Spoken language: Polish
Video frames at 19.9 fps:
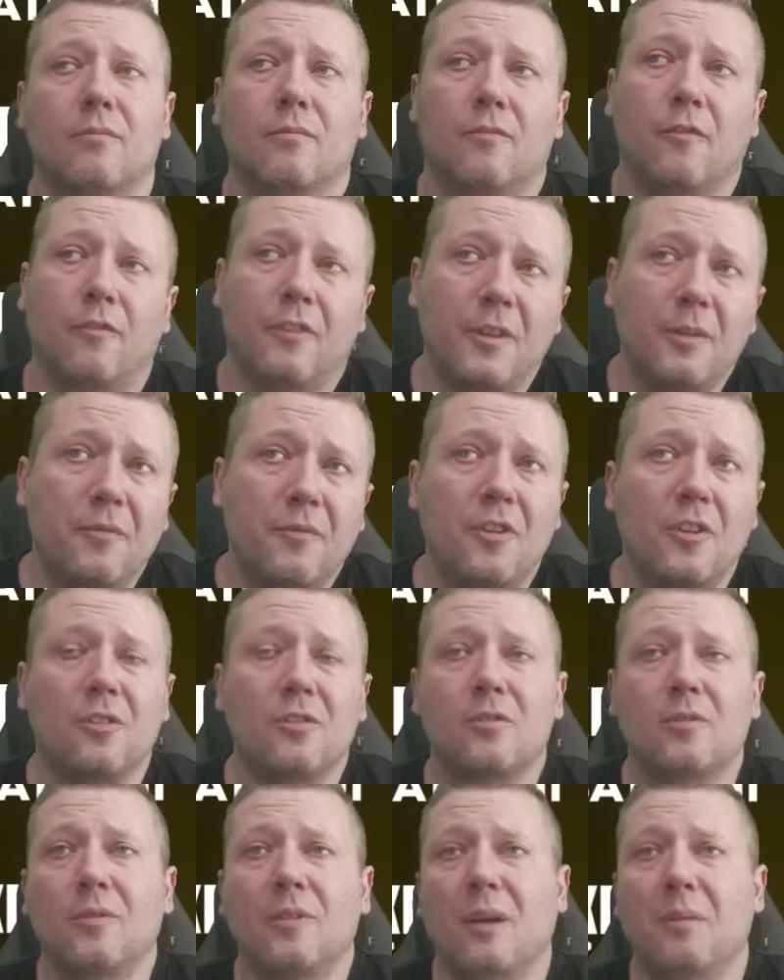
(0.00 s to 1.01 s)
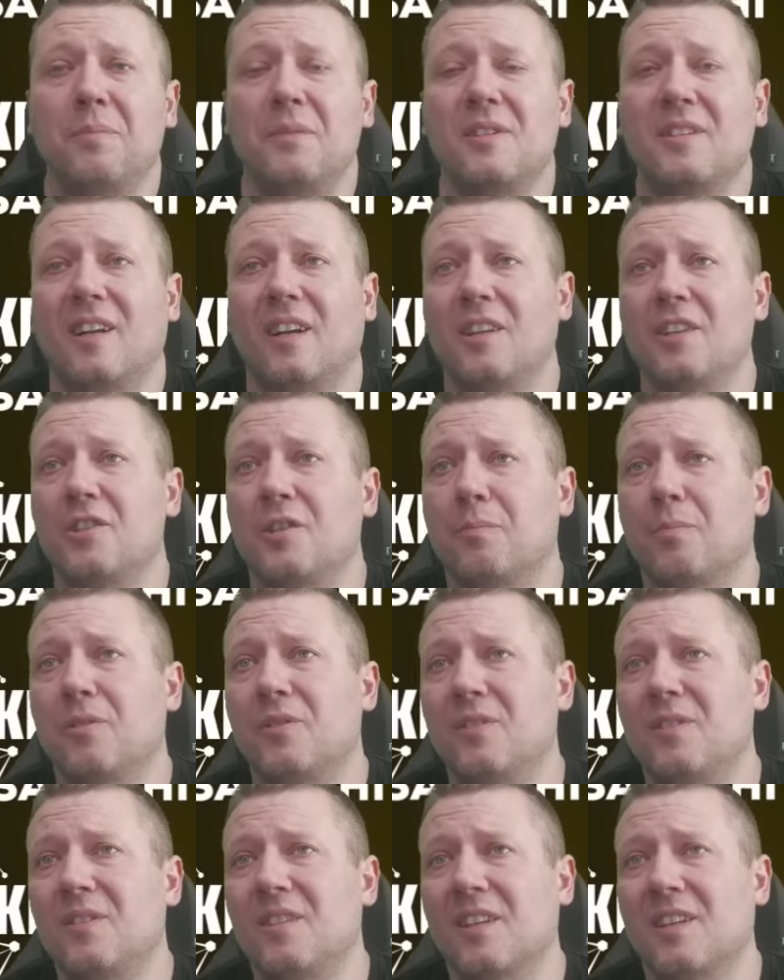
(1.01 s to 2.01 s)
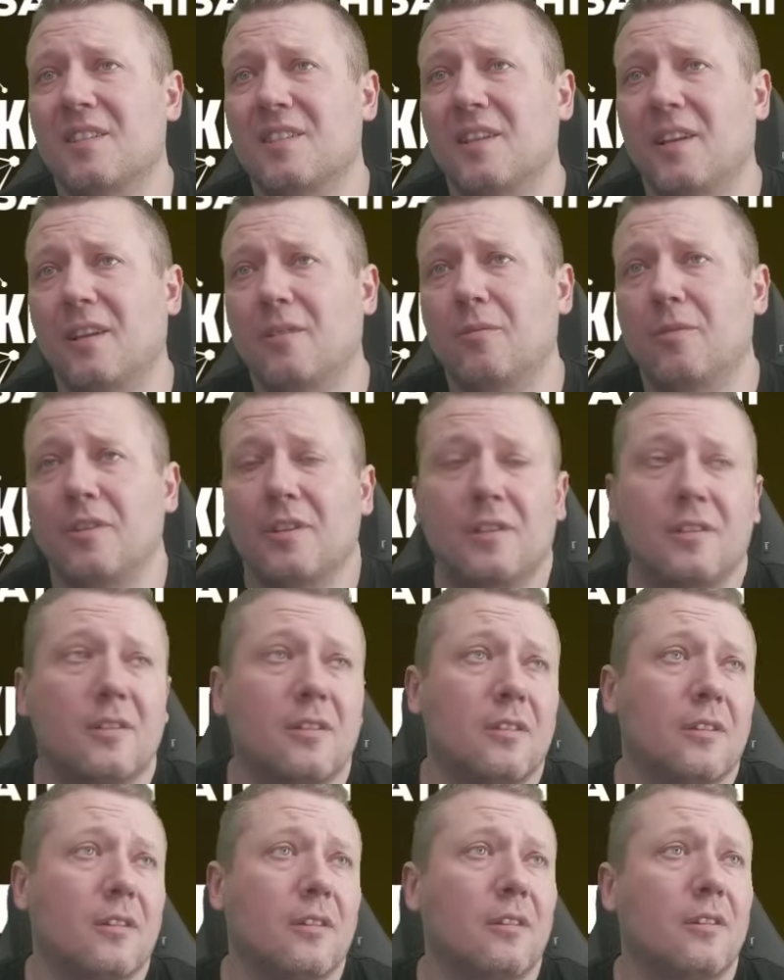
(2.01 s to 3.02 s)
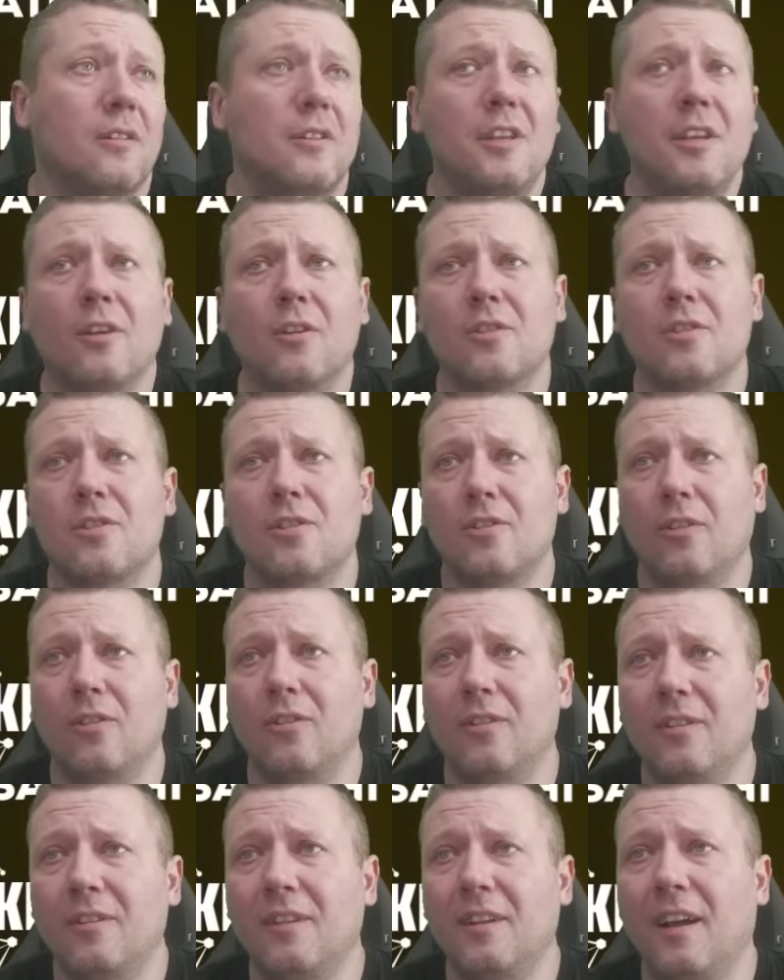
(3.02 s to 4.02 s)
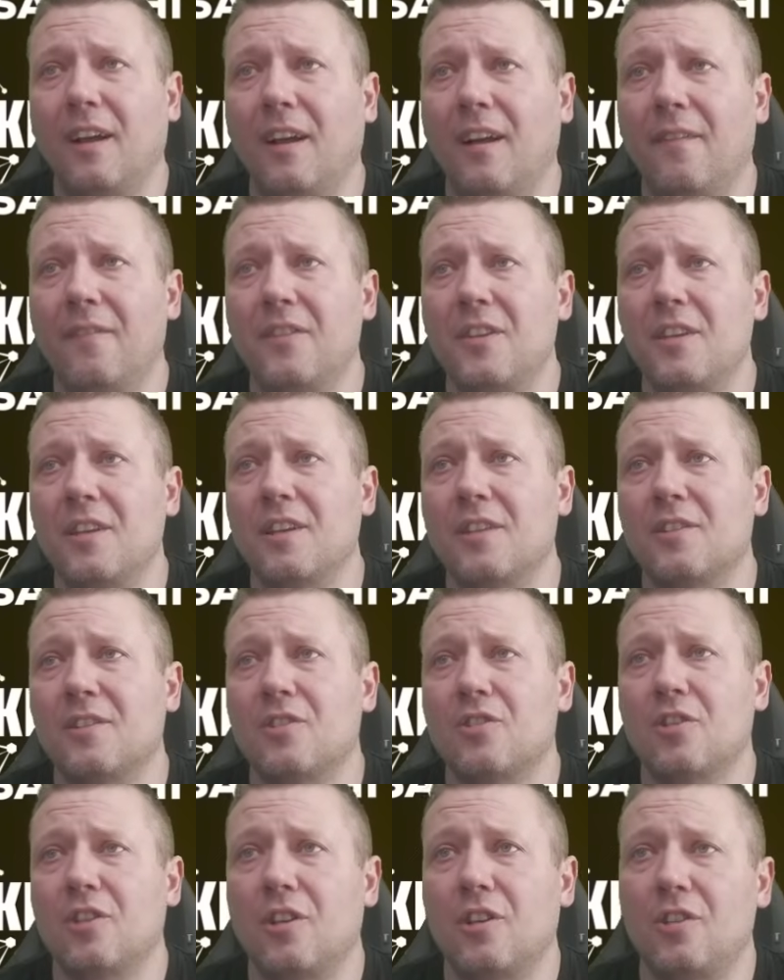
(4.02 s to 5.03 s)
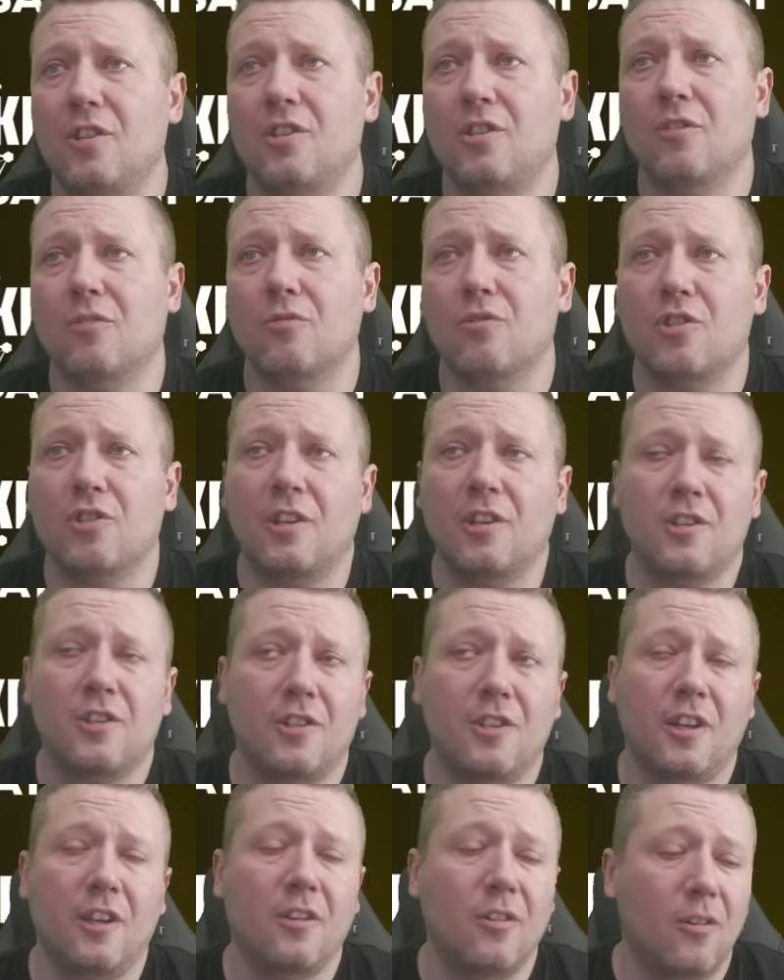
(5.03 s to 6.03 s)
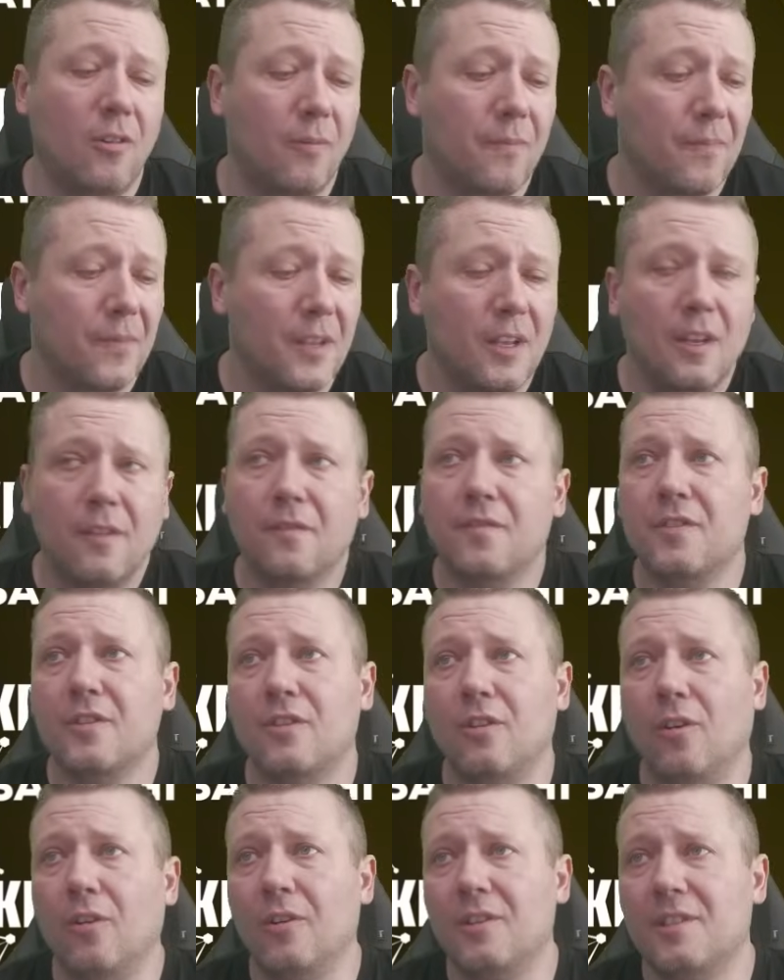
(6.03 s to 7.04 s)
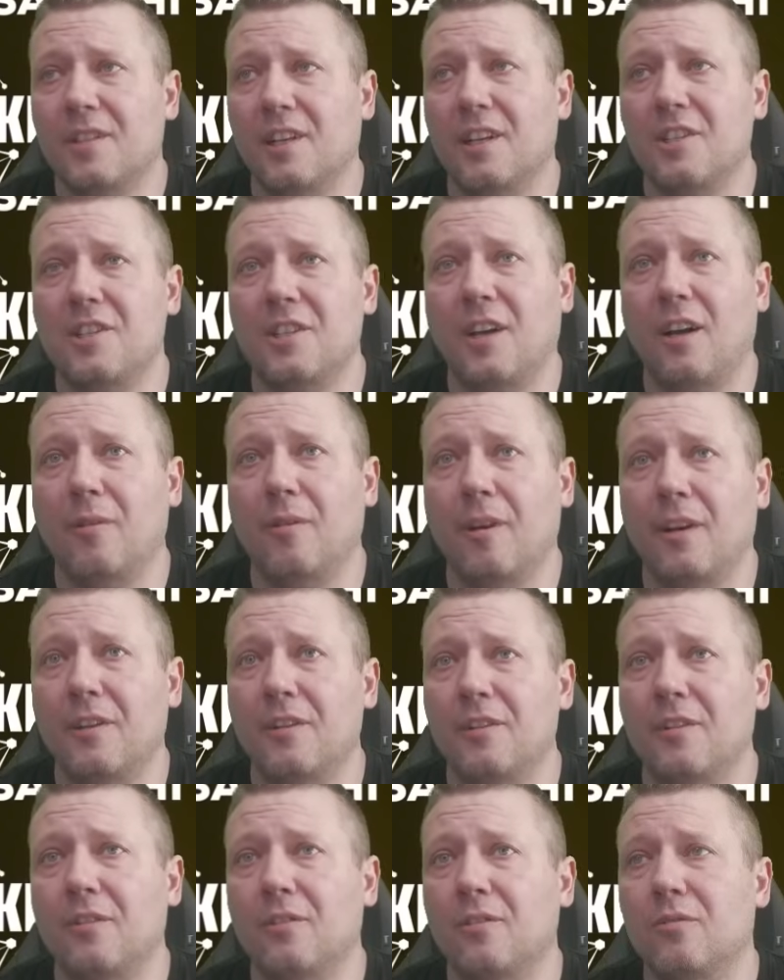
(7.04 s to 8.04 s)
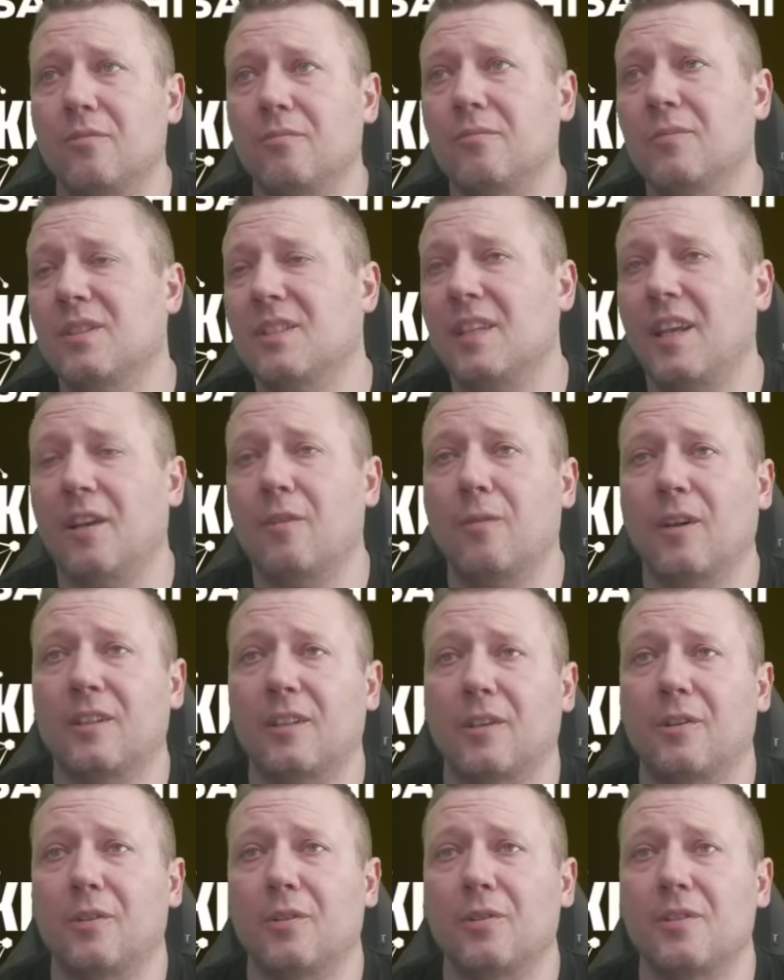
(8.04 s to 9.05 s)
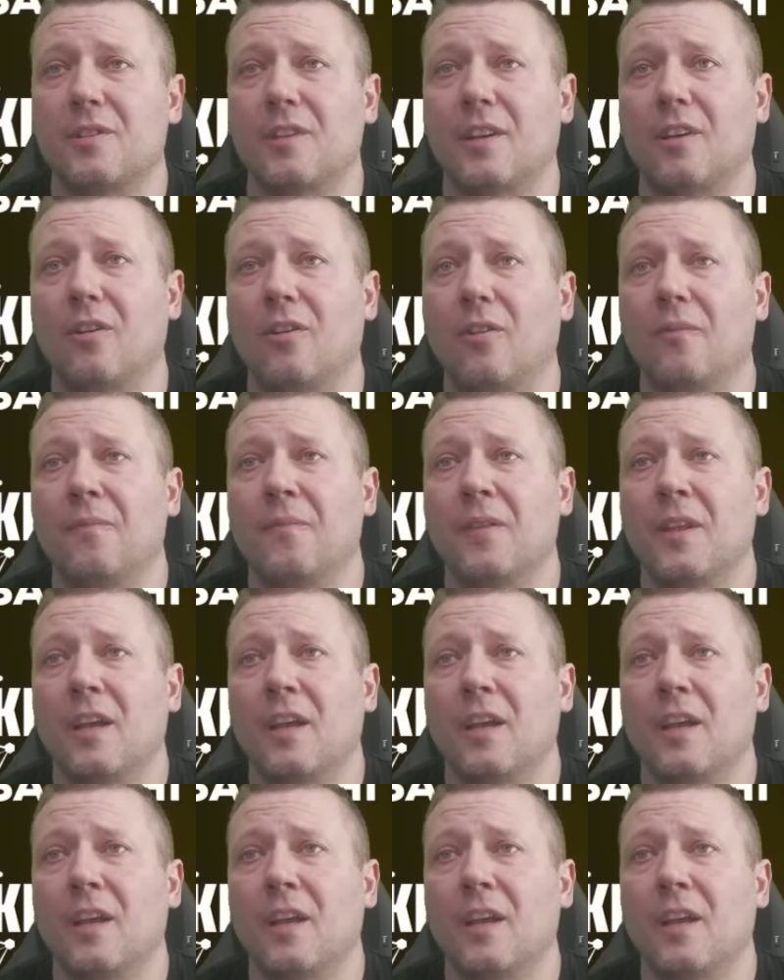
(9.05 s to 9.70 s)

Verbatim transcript: w tym wniosku napisali, że pozycja SEC-u jest e, nierozsądna, jest częścią szerszego wzorca działań SEC-u atakującego